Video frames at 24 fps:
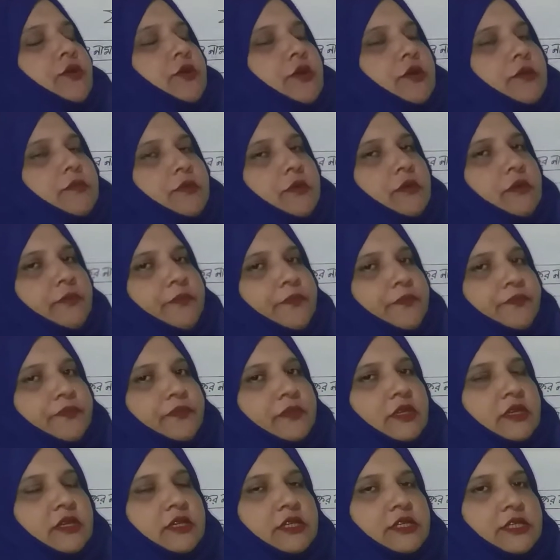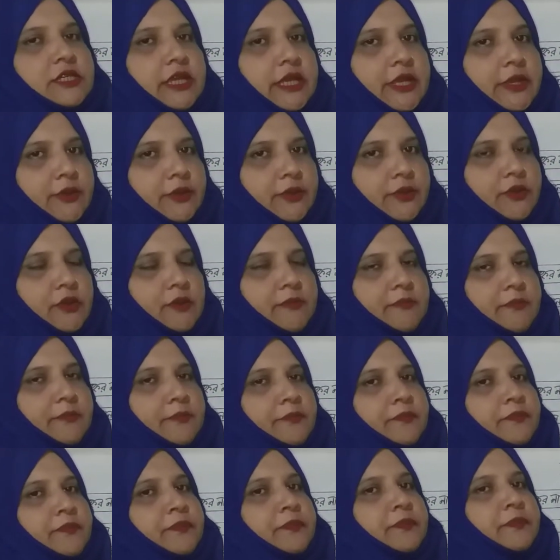করব সেরকম
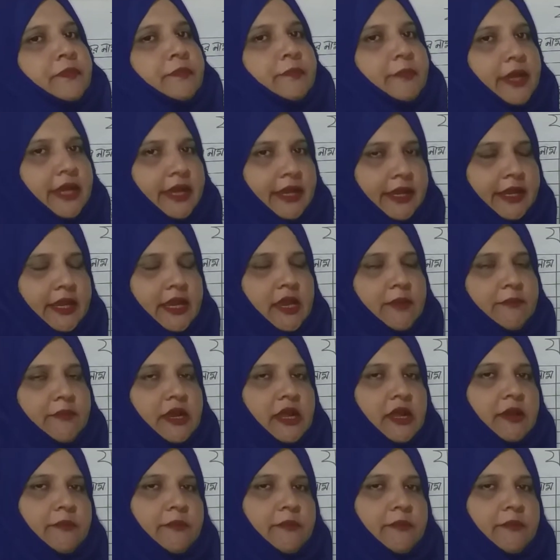বাক্যে আমরা